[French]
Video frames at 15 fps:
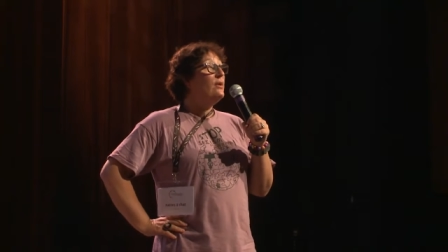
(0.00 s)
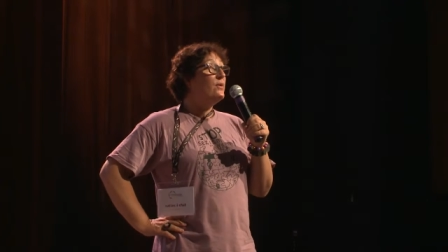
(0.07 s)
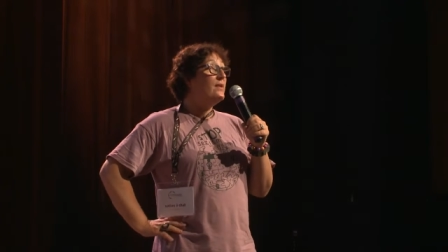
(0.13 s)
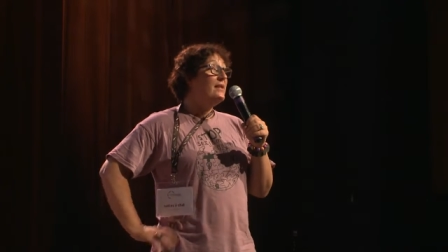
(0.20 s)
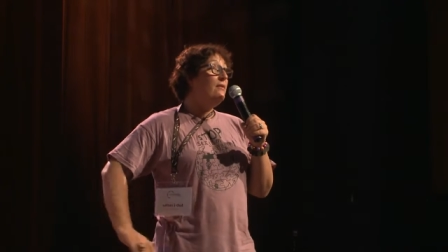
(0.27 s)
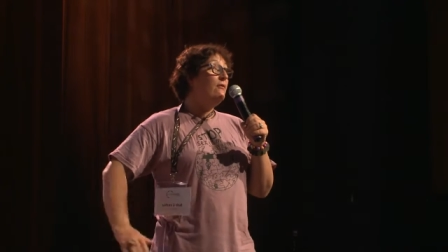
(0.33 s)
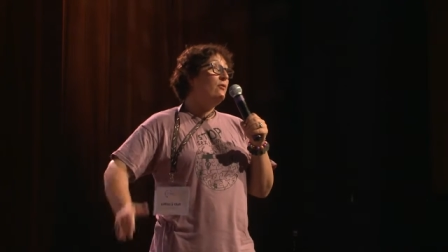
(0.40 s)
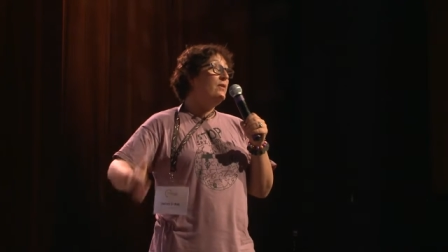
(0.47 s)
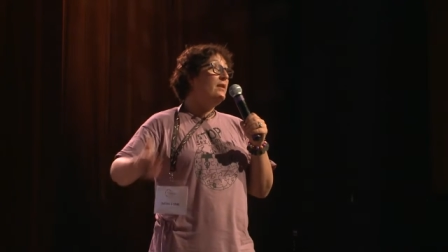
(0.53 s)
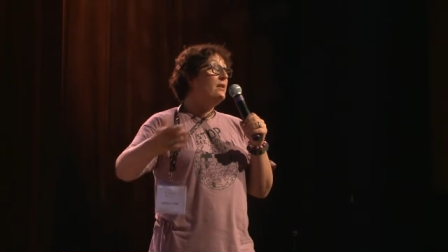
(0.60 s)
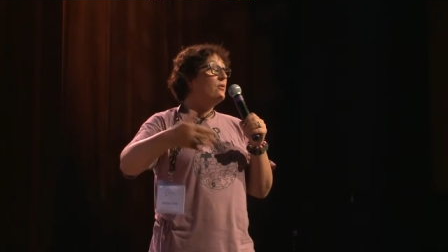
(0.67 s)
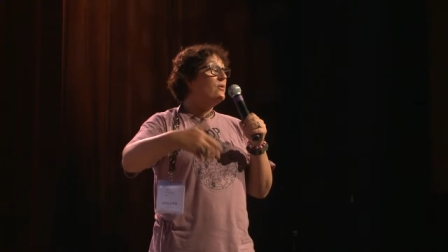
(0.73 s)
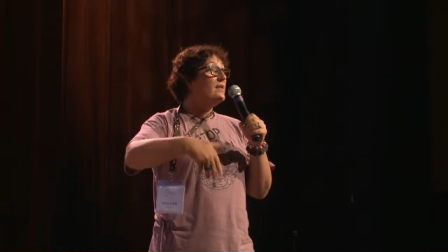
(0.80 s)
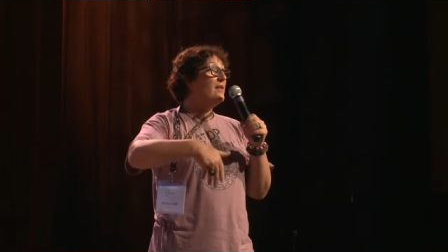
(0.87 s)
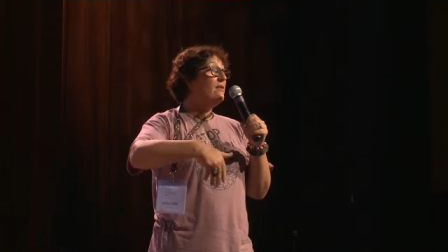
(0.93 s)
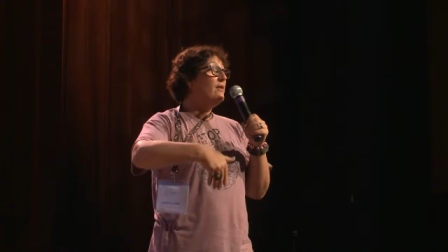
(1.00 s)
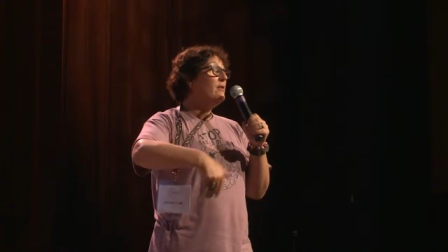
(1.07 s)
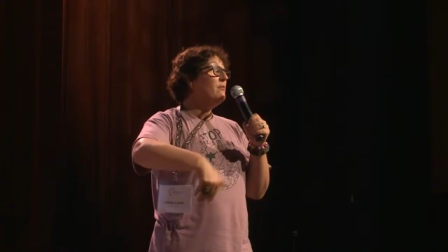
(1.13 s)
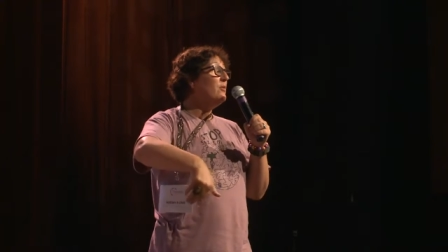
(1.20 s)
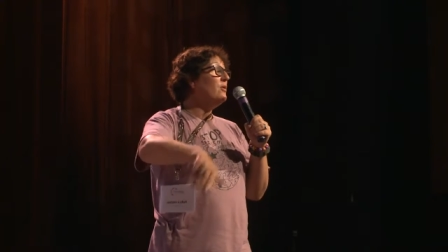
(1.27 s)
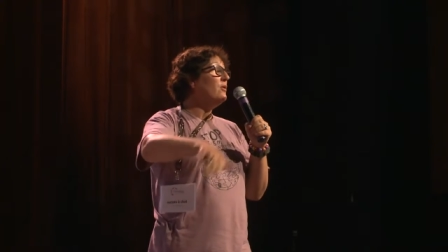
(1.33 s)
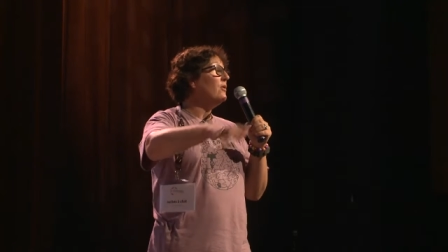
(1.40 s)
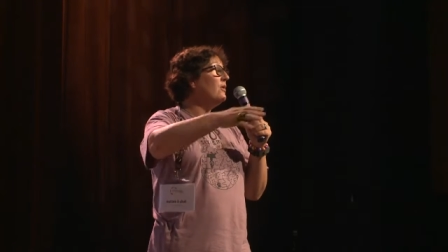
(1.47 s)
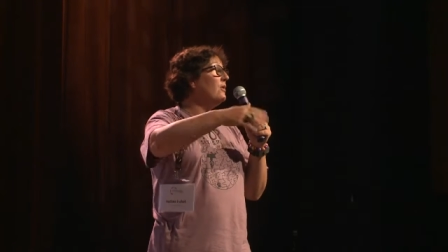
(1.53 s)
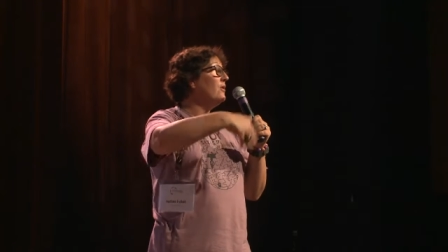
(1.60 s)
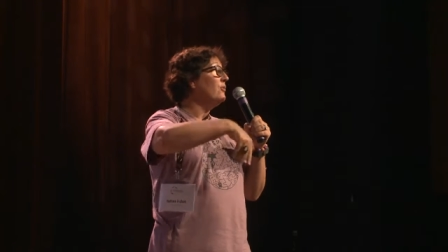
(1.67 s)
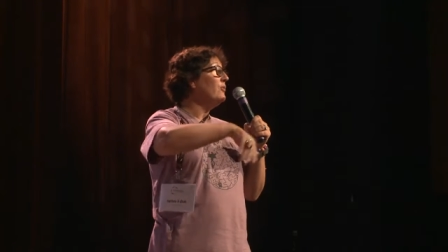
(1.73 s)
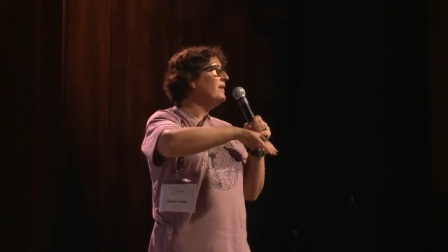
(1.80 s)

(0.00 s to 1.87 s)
et aussi venir aux événements euh,